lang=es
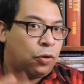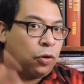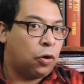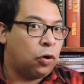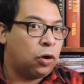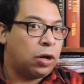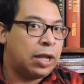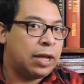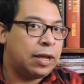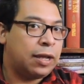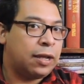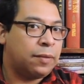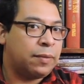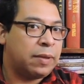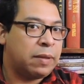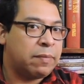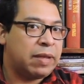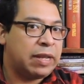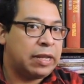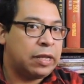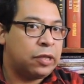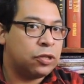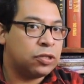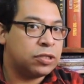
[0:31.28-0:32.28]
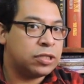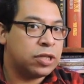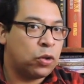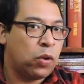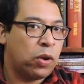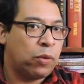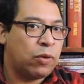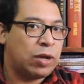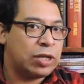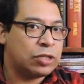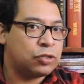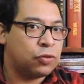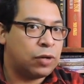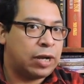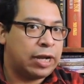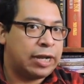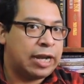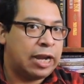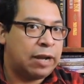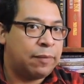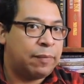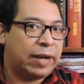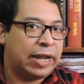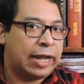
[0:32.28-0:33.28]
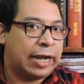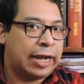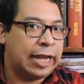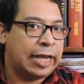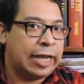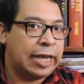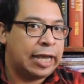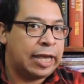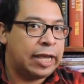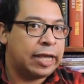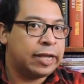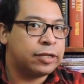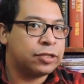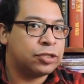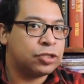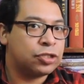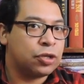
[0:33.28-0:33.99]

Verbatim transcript: Hola, bienvenidos de nuevo a su canal para que leer.